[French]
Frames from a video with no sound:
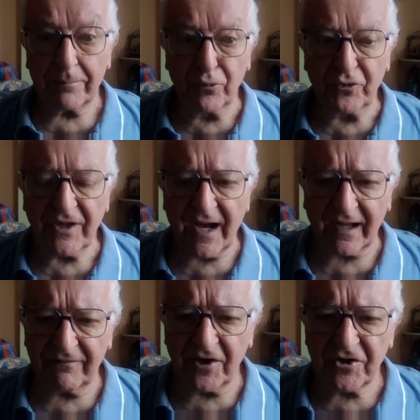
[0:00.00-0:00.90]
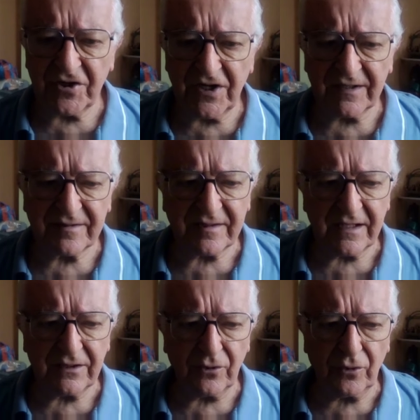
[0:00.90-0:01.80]
poussé à réfléchir,
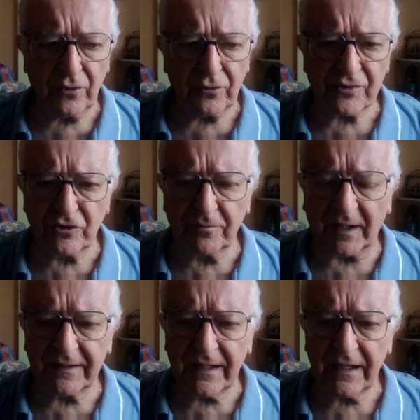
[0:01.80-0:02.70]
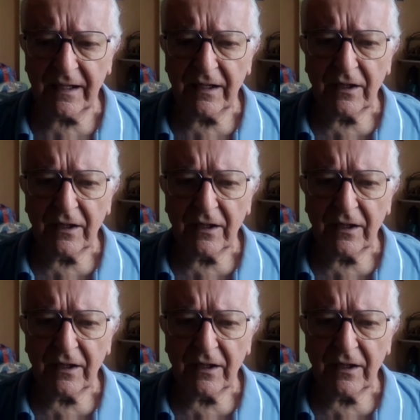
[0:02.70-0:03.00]
c'est de se demander